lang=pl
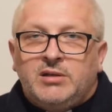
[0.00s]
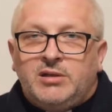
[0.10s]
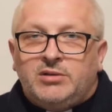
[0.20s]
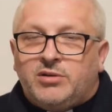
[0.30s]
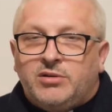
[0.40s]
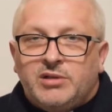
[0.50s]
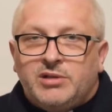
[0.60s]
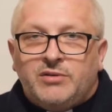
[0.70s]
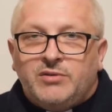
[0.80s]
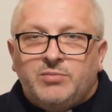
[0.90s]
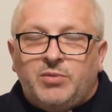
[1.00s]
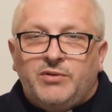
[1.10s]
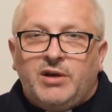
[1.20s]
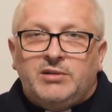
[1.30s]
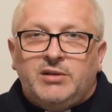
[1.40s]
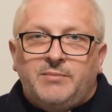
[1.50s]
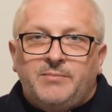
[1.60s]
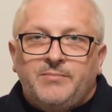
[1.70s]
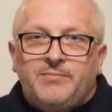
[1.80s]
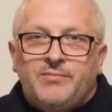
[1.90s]
nie do końca się wyspowiada,
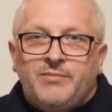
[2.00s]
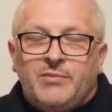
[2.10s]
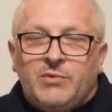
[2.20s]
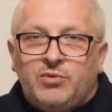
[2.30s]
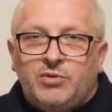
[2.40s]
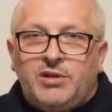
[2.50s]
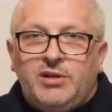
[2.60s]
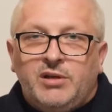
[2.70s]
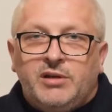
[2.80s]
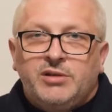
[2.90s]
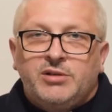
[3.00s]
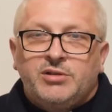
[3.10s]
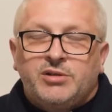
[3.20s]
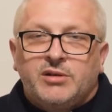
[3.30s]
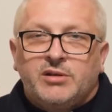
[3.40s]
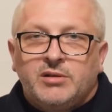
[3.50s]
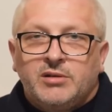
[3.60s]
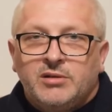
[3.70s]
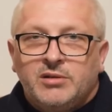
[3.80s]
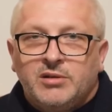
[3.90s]
ukryje jakiś grzech,
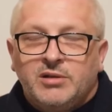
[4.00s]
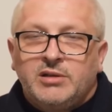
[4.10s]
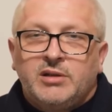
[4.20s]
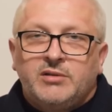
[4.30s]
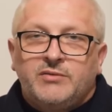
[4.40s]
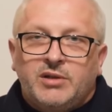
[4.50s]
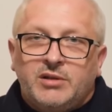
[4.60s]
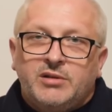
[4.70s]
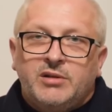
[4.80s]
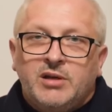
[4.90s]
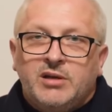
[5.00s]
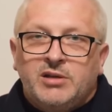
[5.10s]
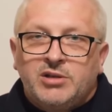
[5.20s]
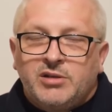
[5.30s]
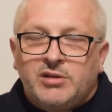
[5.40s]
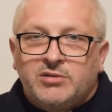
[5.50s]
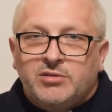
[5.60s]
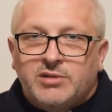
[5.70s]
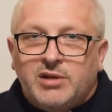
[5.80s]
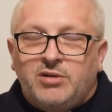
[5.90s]
i te, wtedy, jeżeli jest to
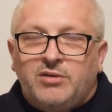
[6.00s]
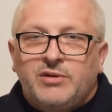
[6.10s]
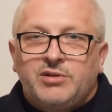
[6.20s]
celowe,